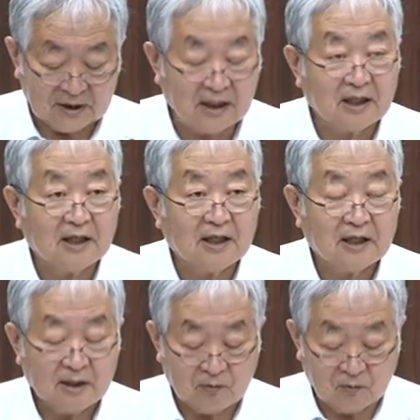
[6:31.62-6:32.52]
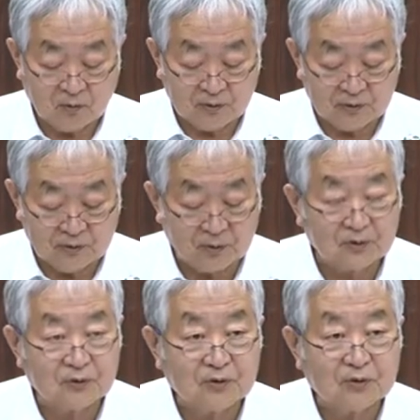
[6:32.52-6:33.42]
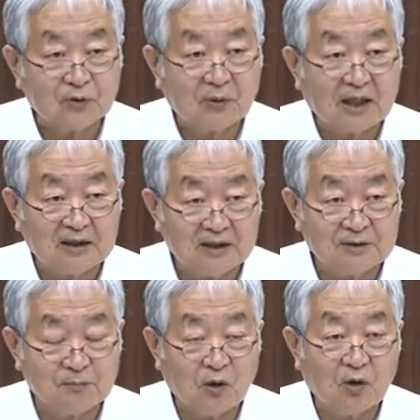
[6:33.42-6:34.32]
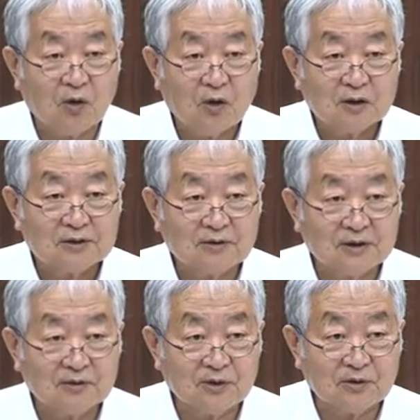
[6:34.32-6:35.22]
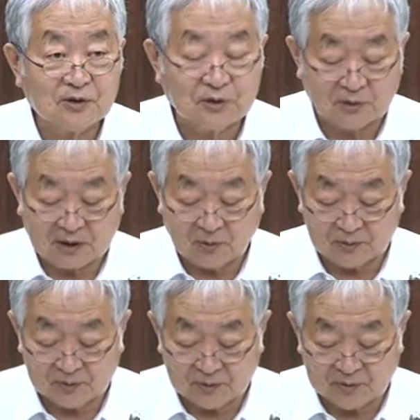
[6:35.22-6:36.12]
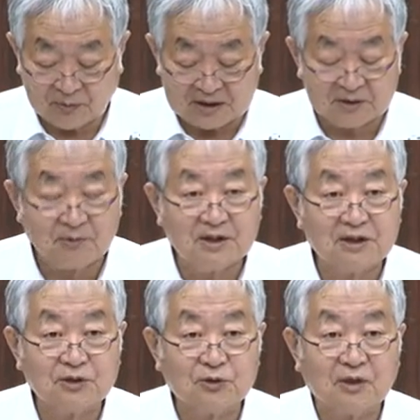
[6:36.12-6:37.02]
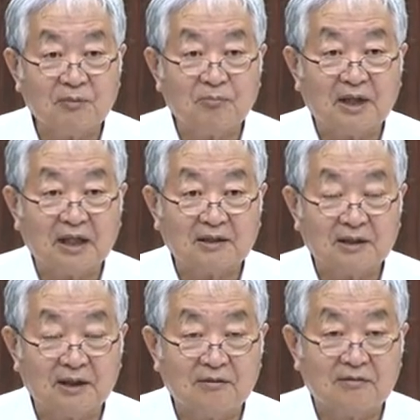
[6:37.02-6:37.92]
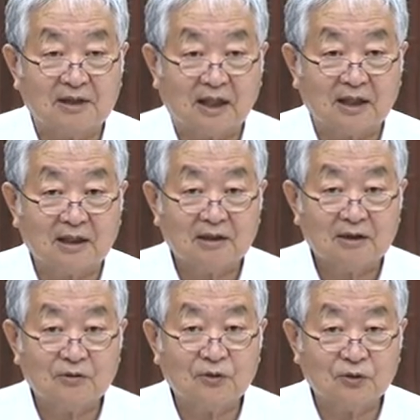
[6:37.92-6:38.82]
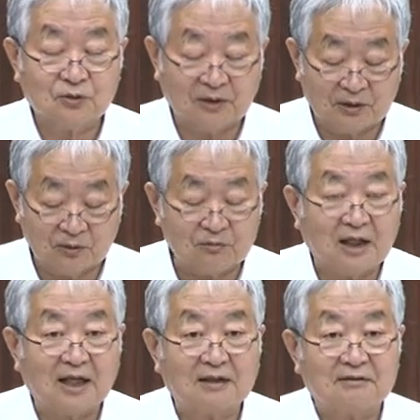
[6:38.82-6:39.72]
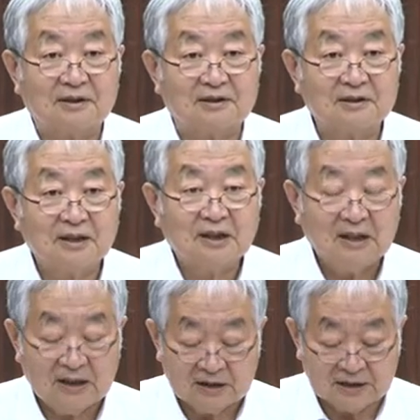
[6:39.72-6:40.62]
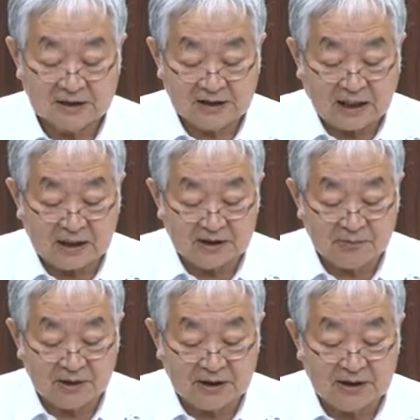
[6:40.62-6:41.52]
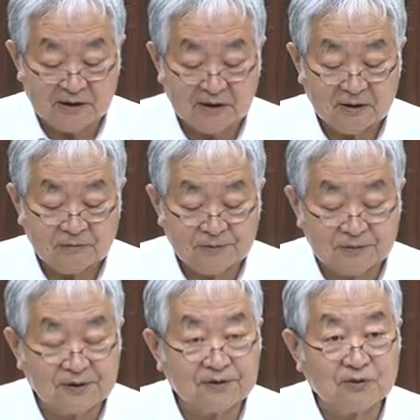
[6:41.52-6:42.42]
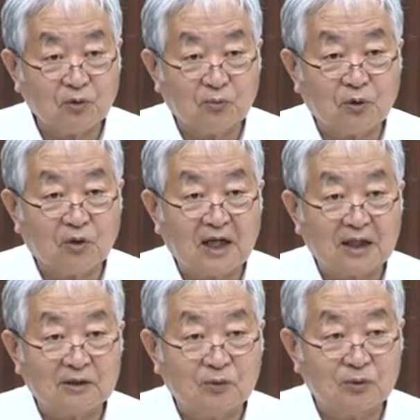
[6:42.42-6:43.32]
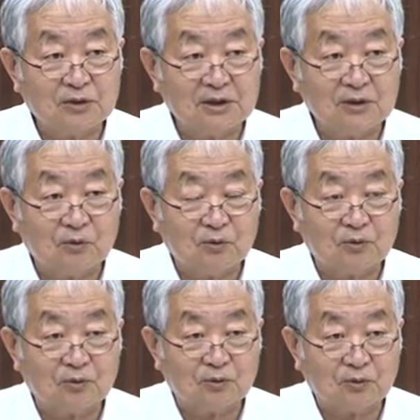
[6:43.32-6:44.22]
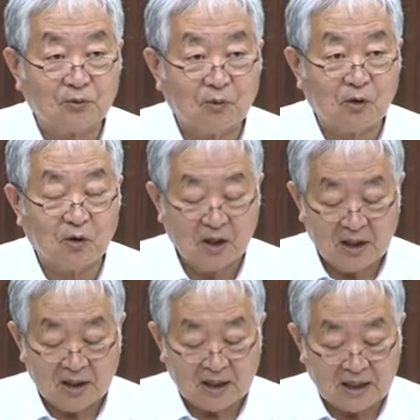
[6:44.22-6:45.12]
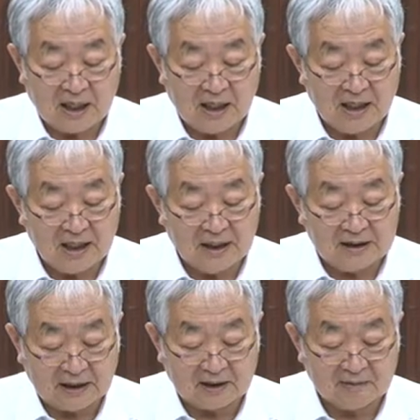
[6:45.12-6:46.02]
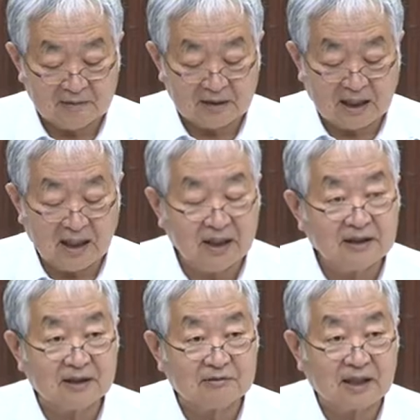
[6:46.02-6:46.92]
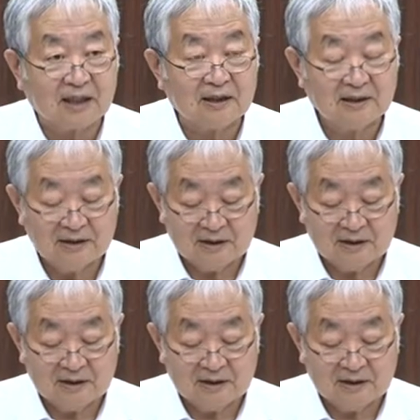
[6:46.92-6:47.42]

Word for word: でこういうものというのはいつもそれぞれの人は本当に真面目に一生懸命やっているんだということはよくわかるんです。しかし初めに複数のものが同時に起こることを考えない考えたくない